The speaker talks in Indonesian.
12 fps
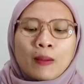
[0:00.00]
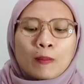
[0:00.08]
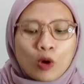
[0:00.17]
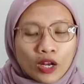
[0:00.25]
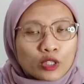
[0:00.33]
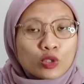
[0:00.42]

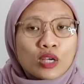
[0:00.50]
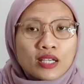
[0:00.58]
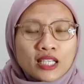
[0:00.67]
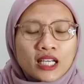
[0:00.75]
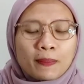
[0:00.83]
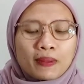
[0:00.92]
boleh juga
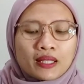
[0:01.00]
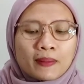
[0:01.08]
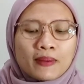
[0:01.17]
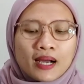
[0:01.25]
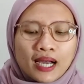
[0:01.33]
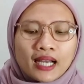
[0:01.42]
sih
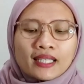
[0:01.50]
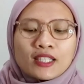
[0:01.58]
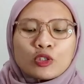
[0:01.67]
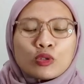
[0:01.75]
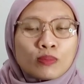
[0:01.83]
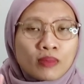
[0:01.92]

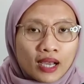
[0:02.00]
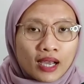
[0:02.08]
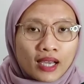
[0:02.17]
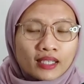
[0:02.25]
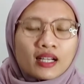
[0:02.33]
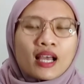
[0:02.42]
dipertimbangkan
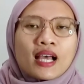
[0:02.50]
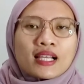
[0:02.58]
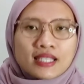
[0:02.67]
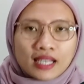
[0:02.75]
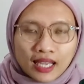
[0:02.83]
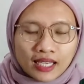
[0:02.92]
cuman
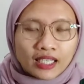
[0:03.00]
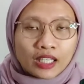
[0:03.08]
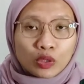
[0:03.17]
selain